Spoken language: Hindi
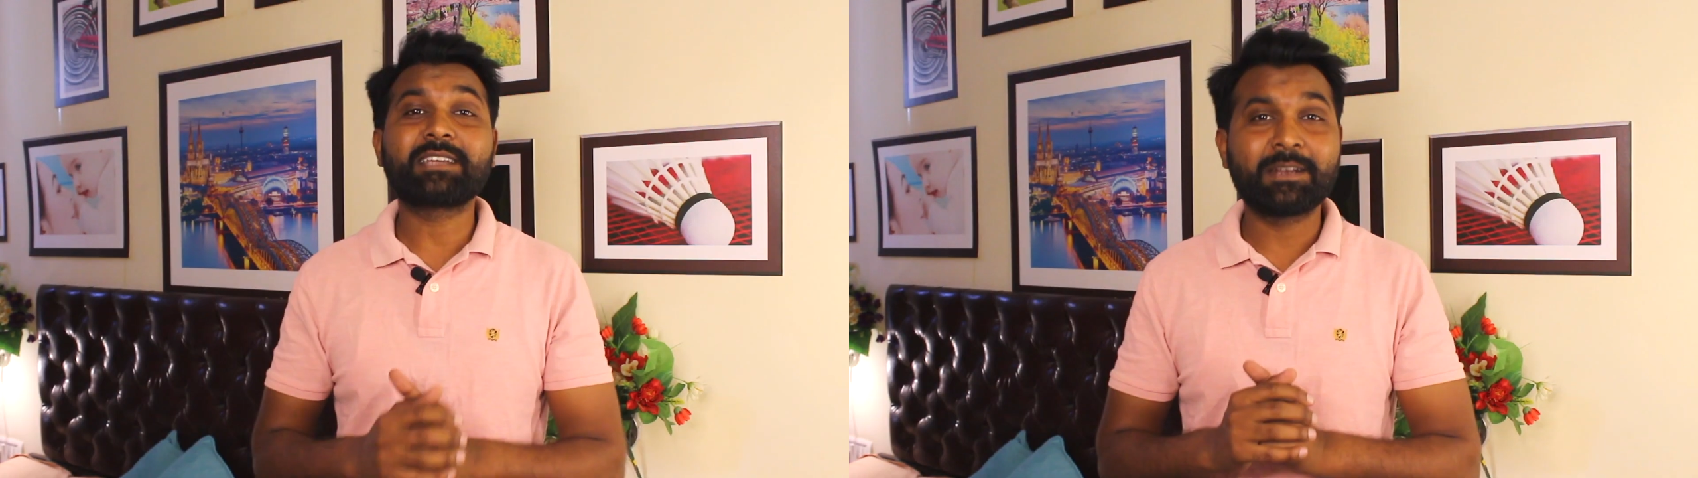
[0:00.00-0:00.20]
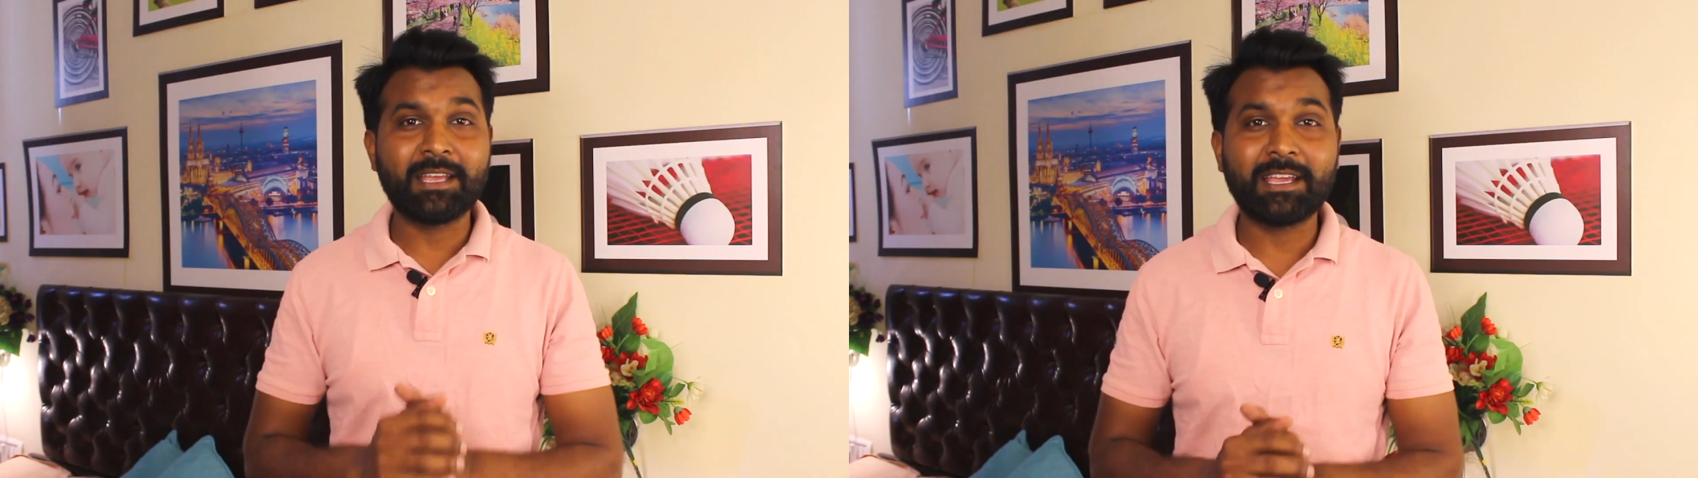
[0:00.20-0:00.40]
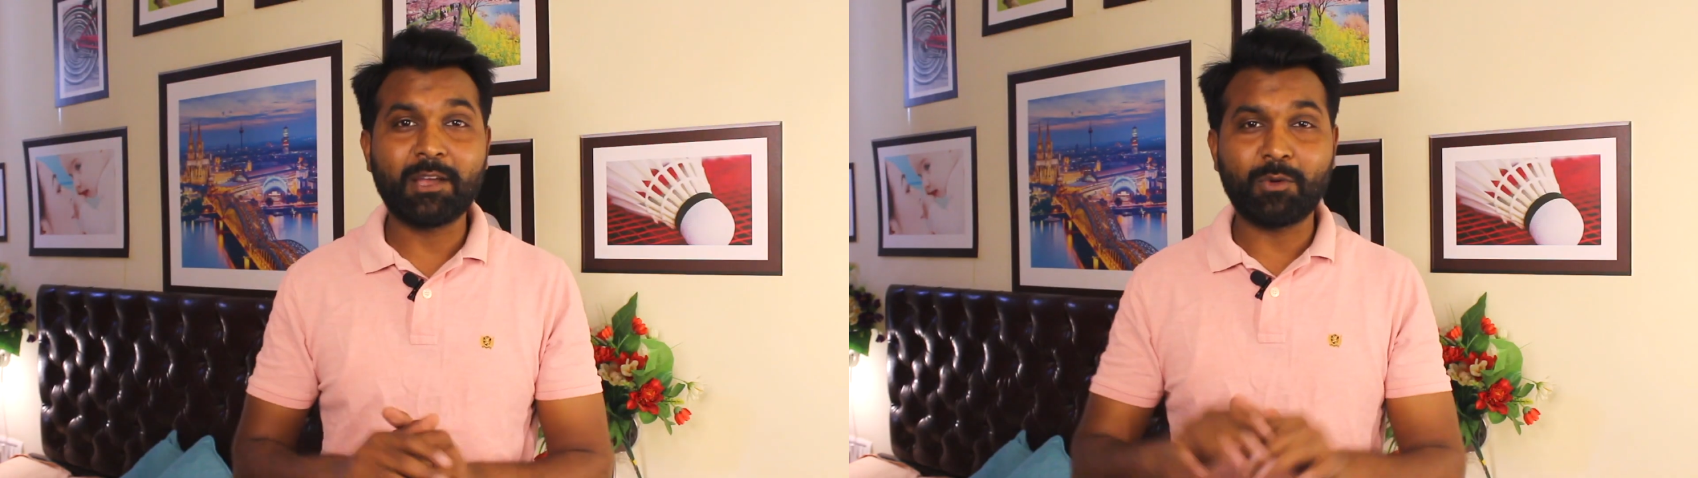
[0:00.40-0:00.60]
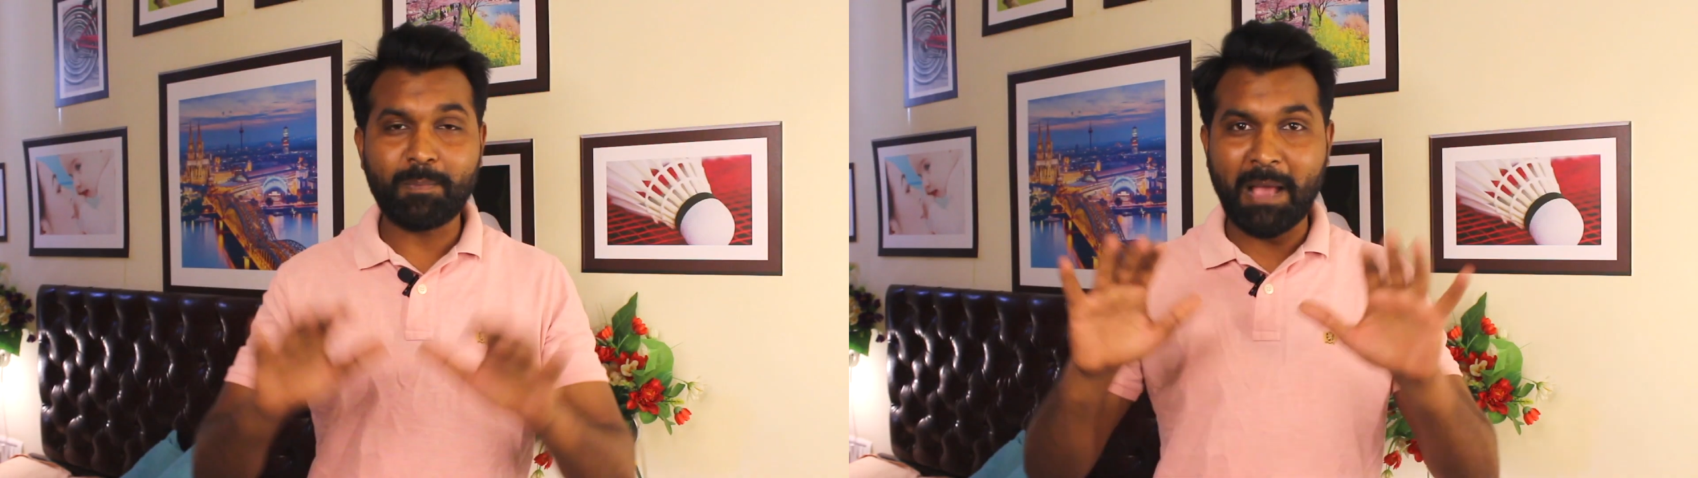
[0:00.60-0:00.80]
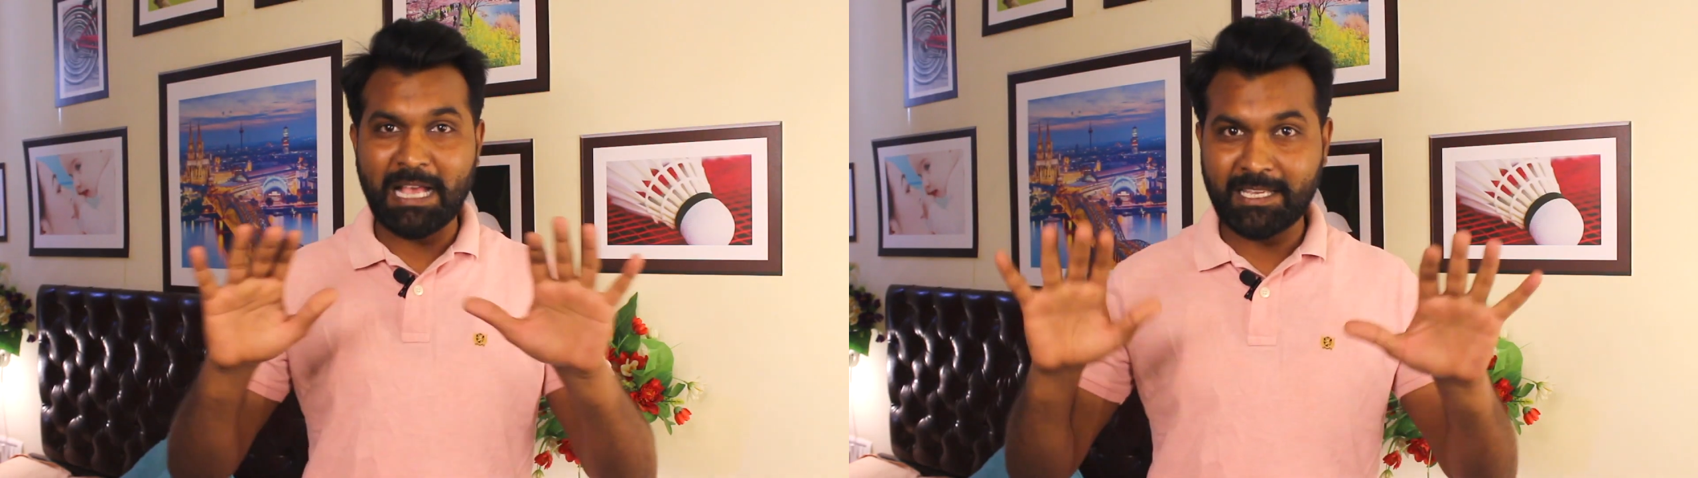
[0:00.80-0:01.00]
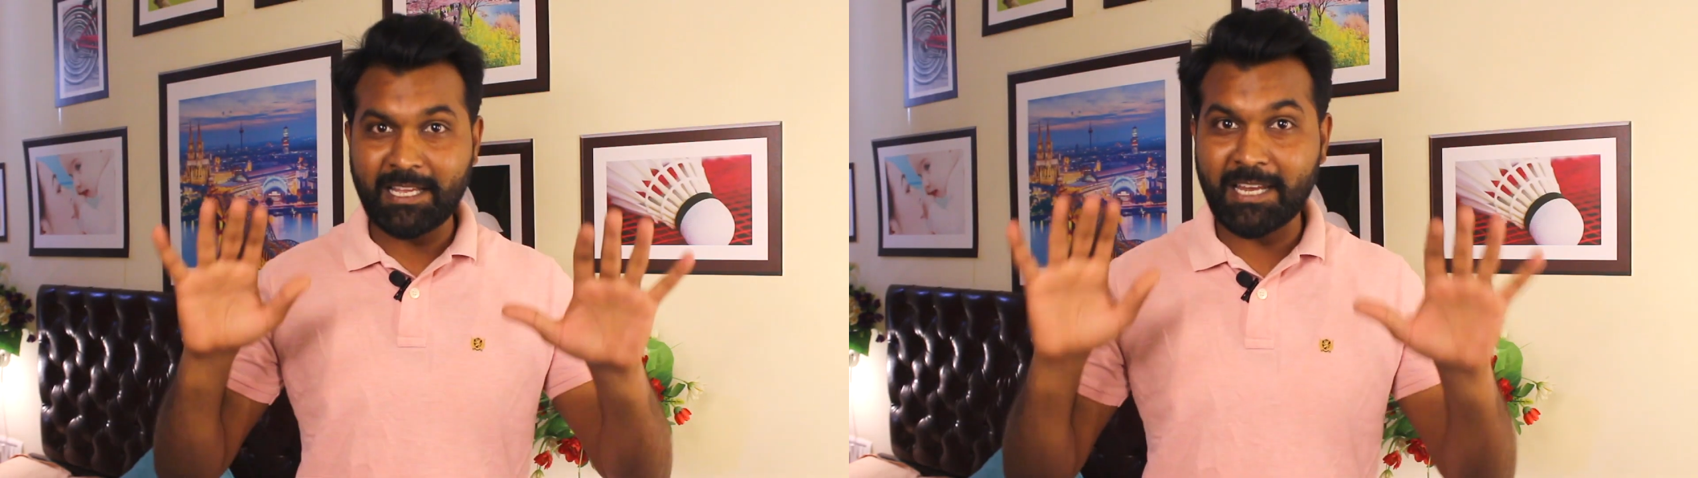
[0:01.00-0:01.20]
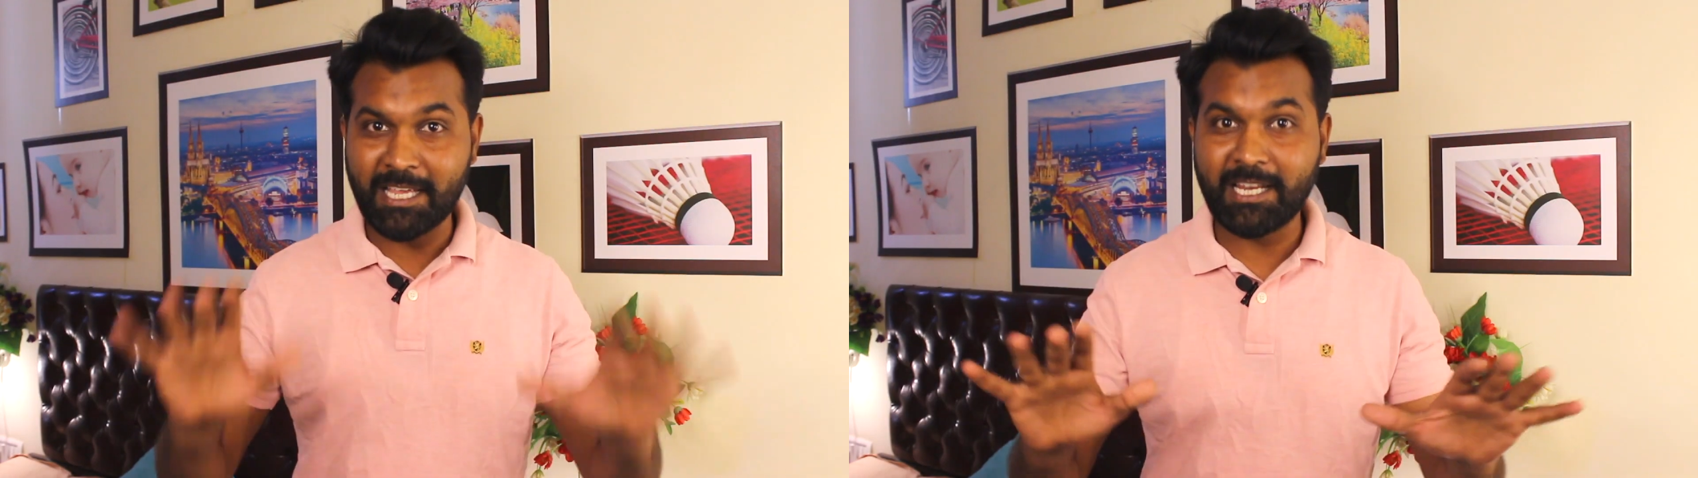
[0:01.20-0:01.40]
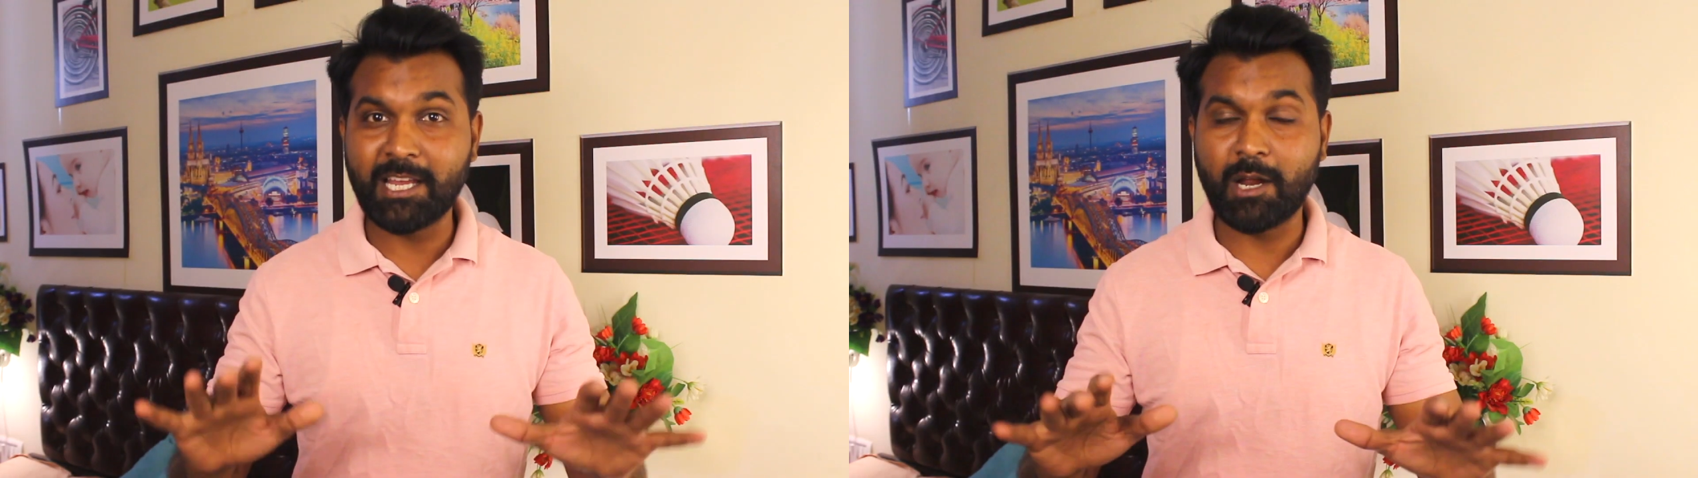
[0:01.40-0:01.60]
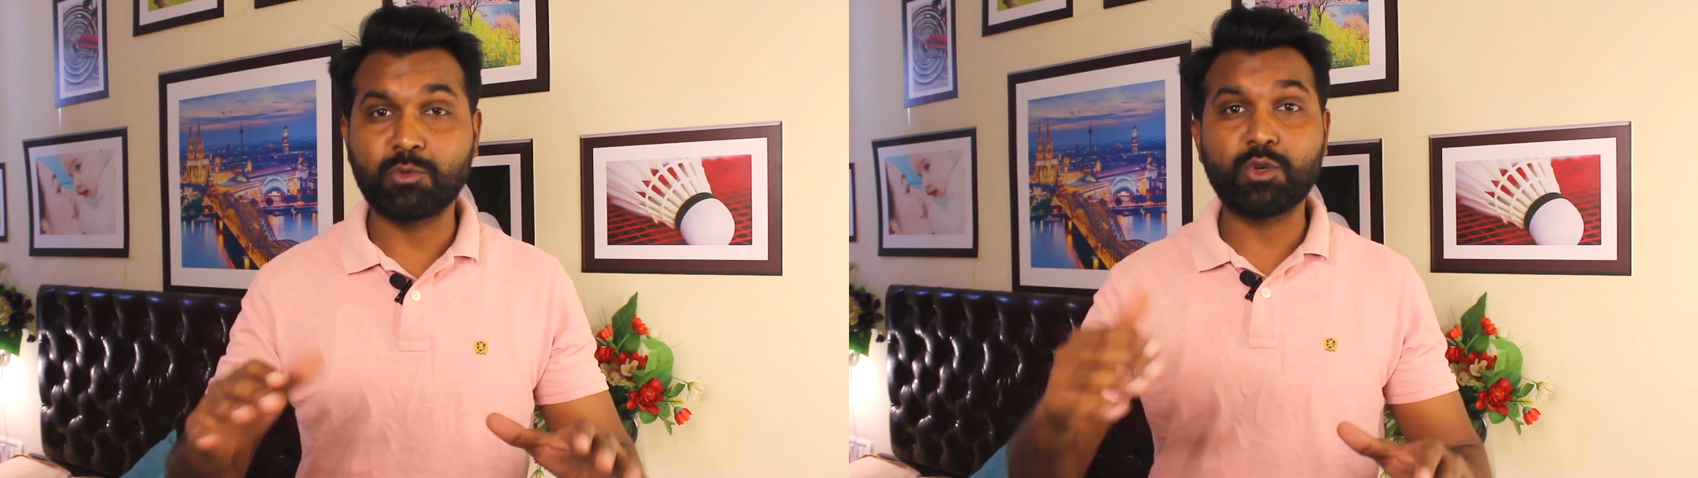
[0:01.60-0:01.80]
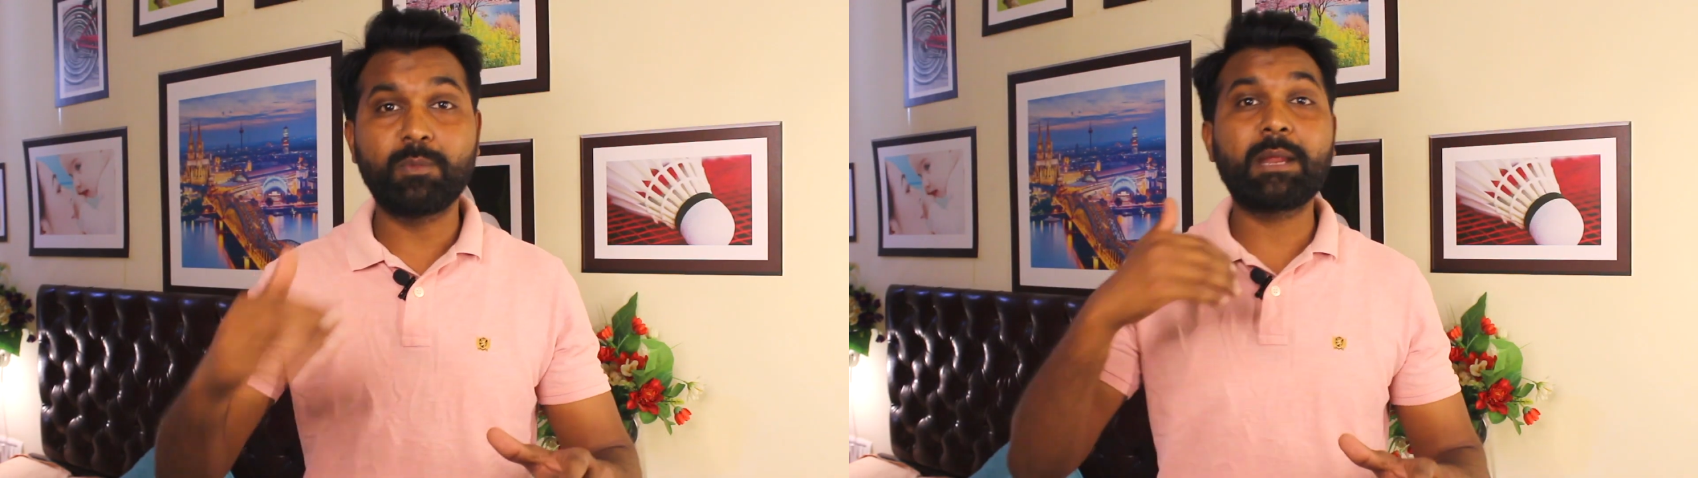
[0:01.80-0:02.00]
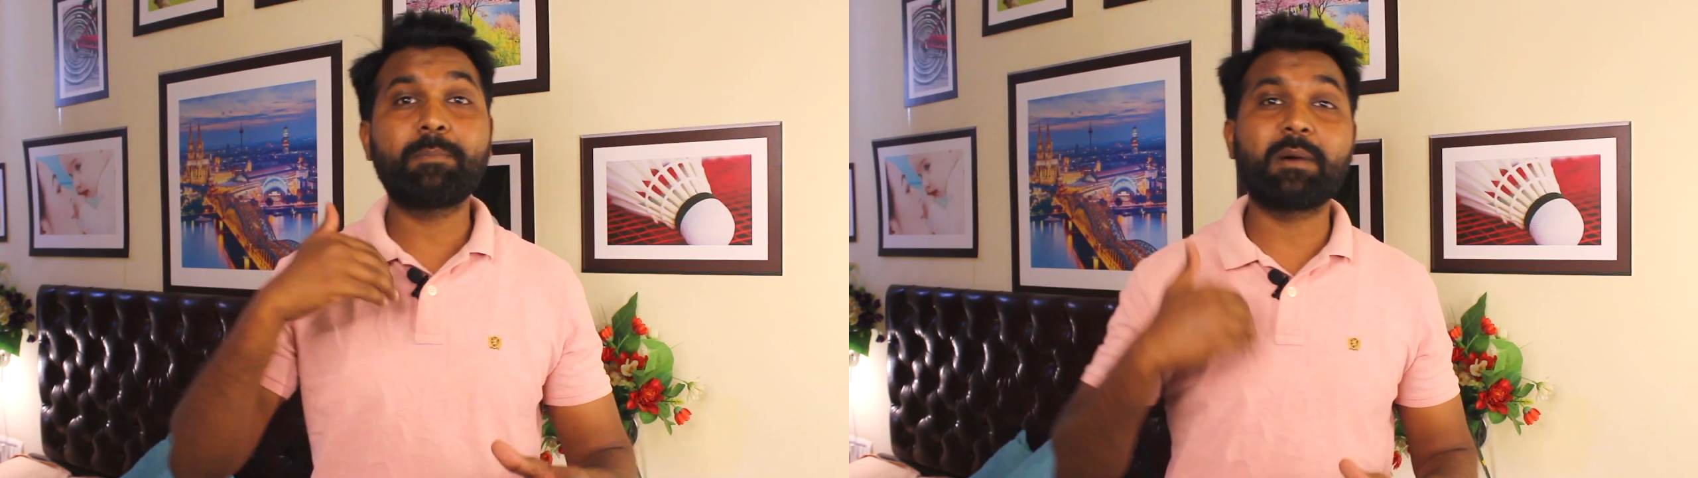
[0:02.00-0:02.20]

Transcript: करने के कोई पैसे नहीं ले रहा हूँ जो मेरे